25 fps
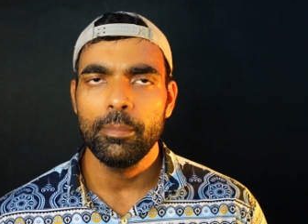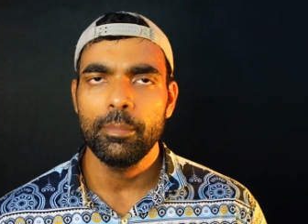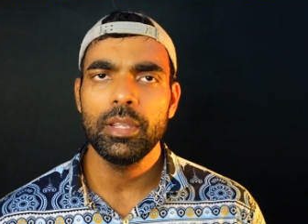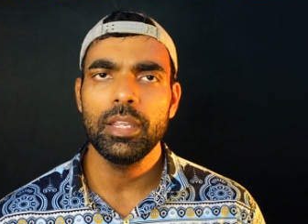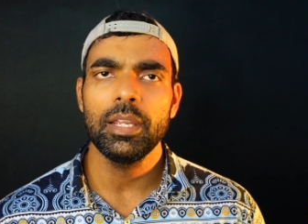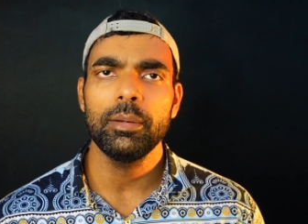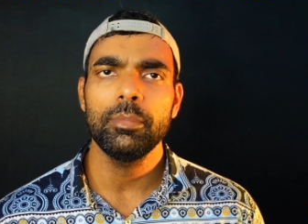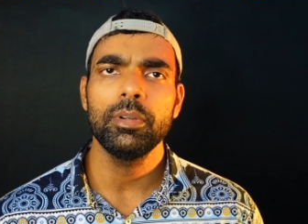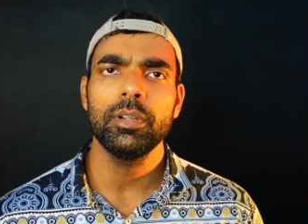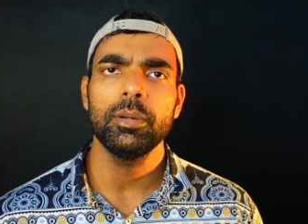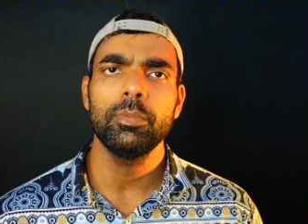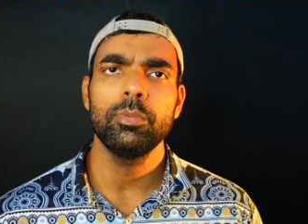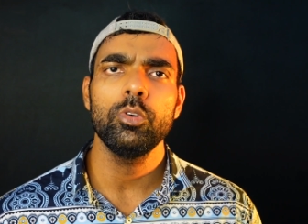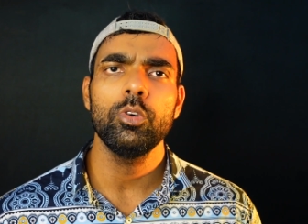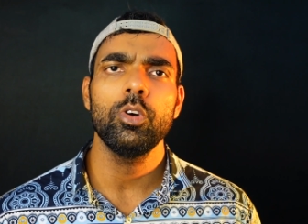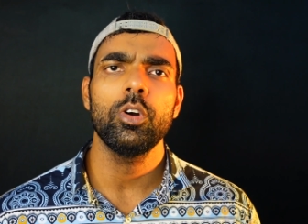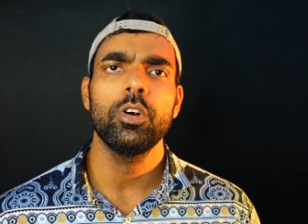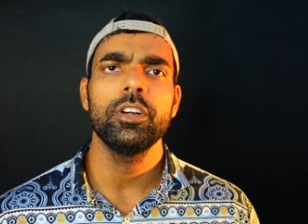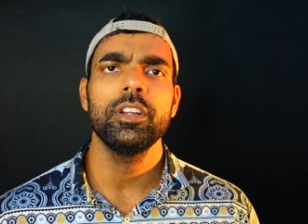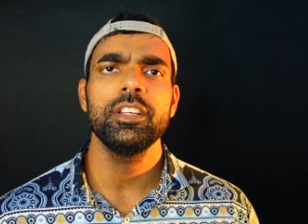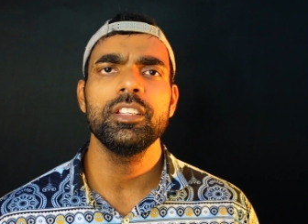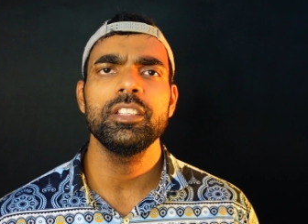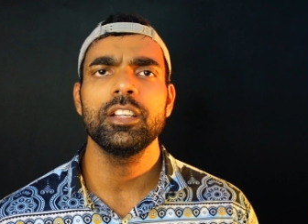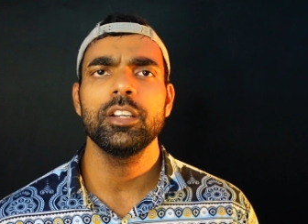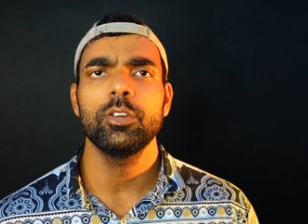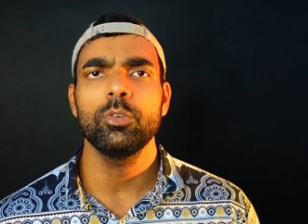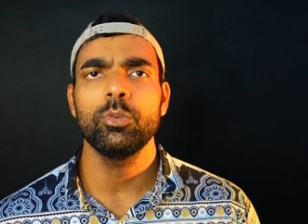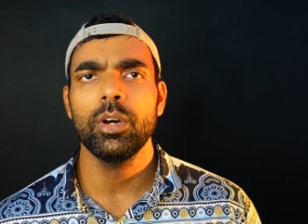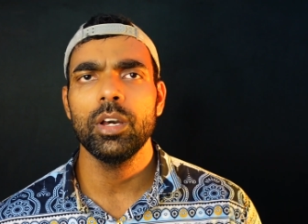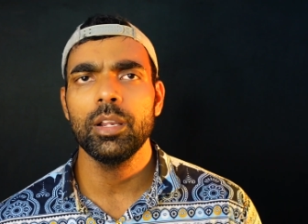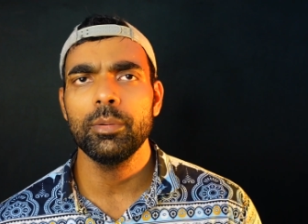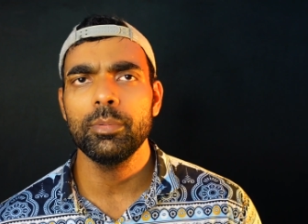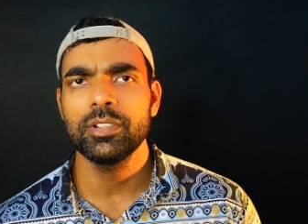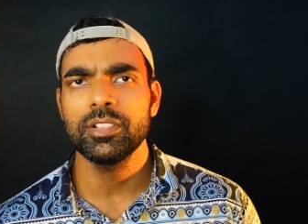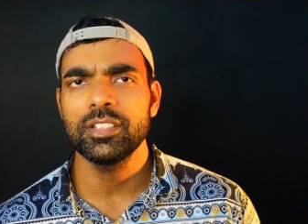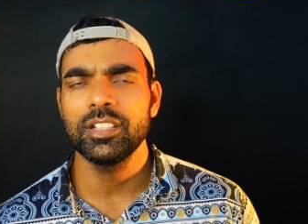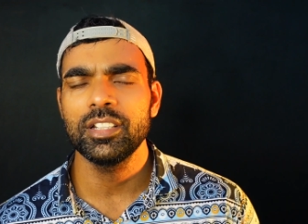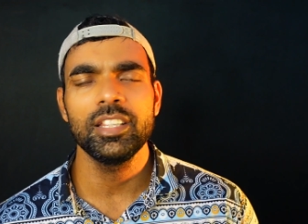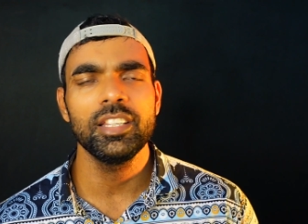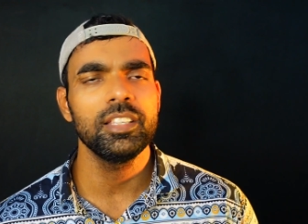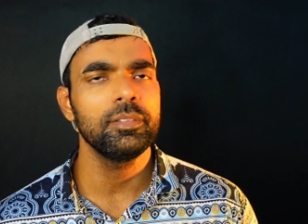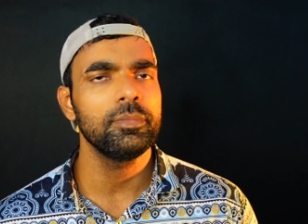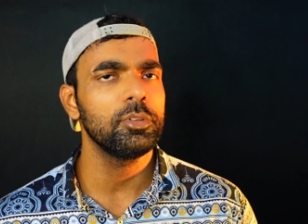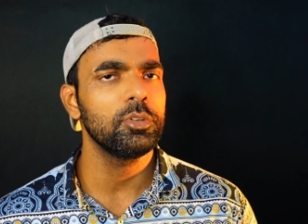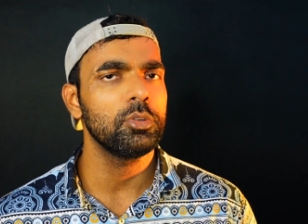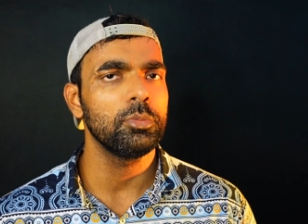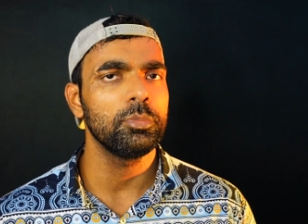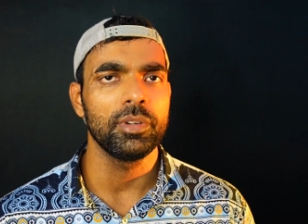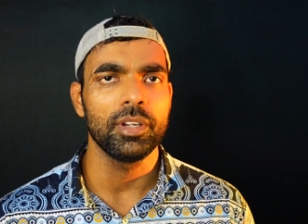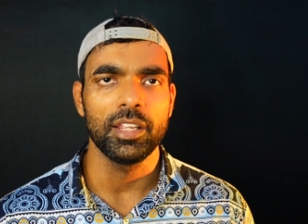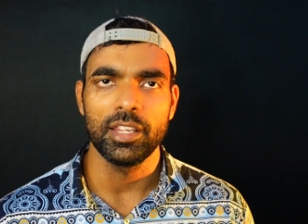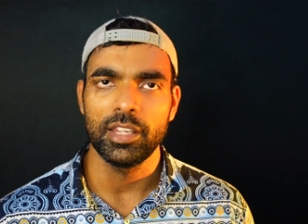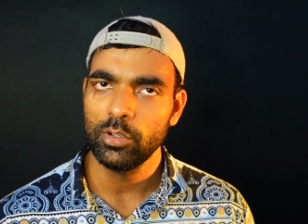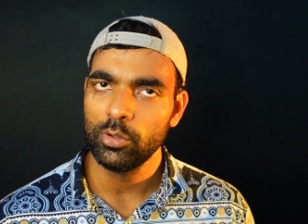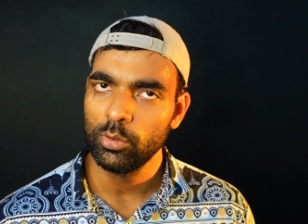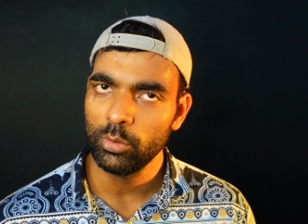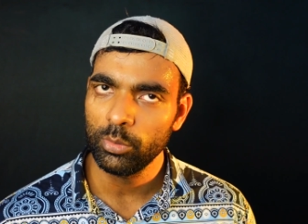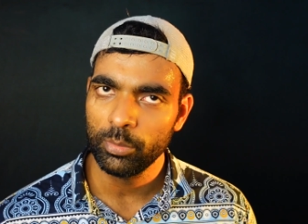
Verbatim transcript: बीएमडब्ल्यू ऑडी जगुआर मर्सिडीज में तुम नहीं